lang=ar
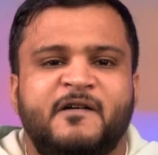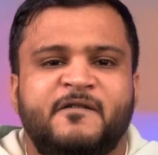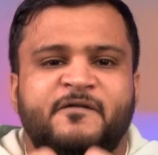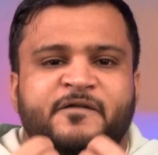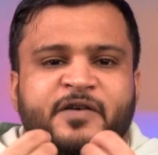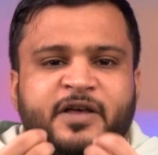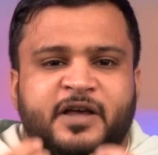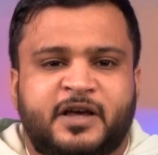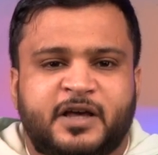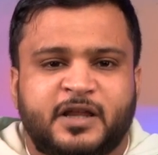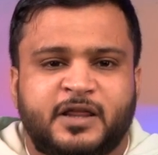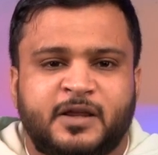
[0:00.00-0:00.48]

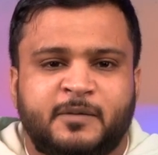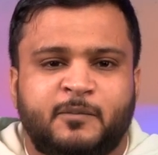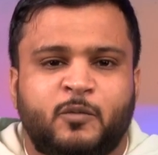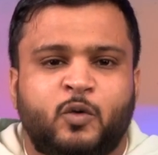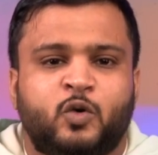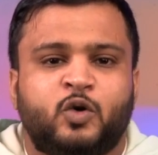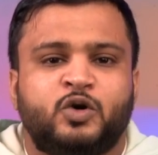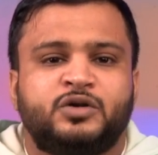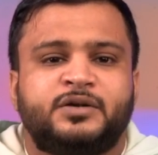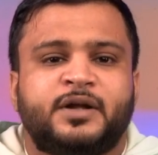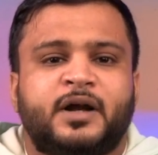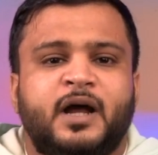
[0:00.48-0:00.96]
في كذب
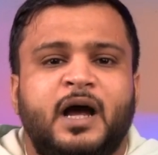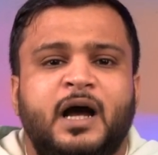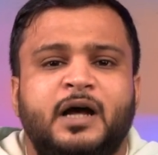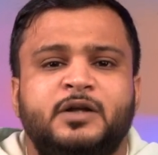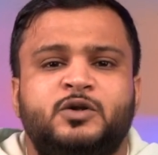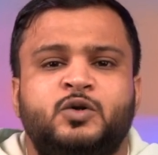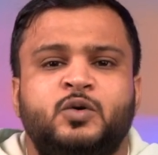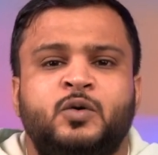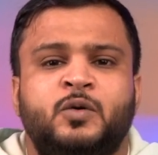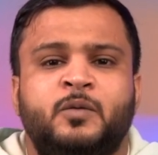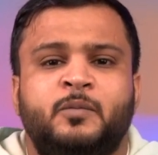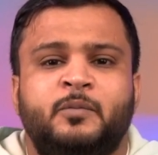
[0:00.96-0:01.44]

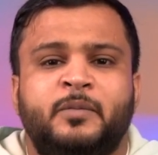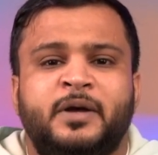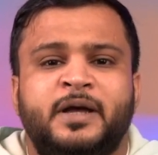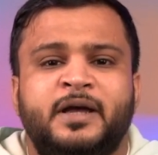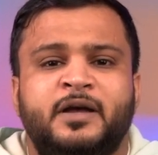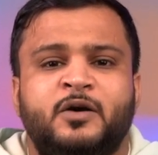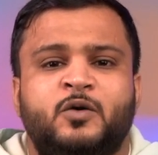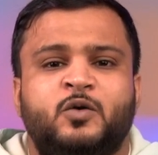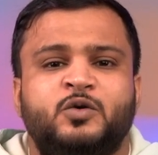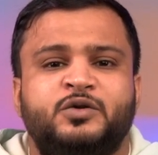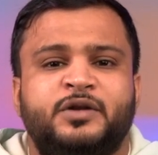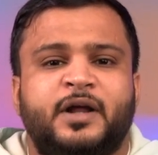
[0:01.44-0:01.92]
قدراتهم
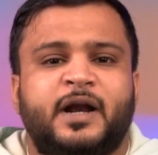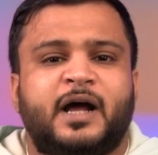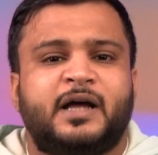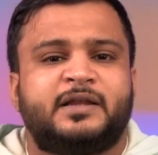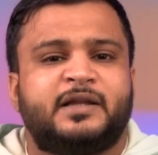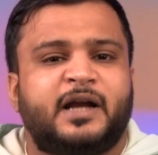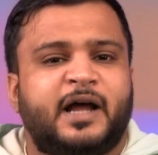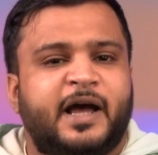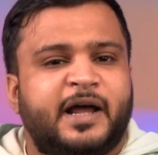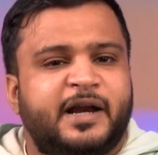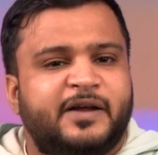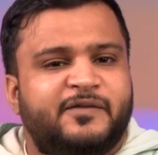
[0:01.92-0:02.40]
هي
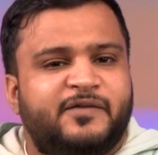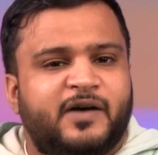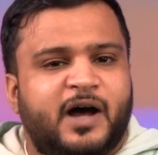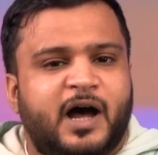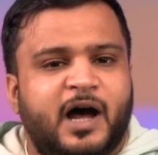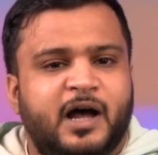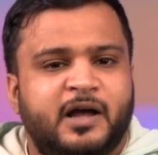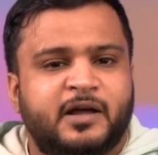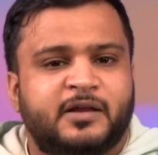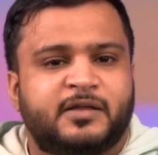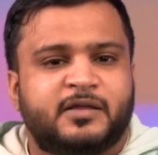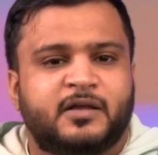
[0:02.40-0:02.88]
قدرات العريف
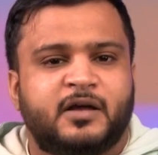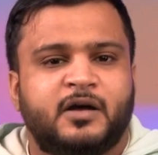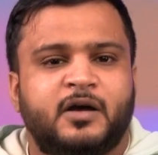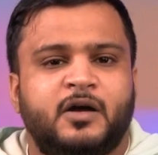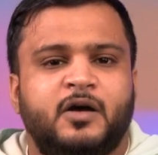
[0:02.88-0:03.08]
عايض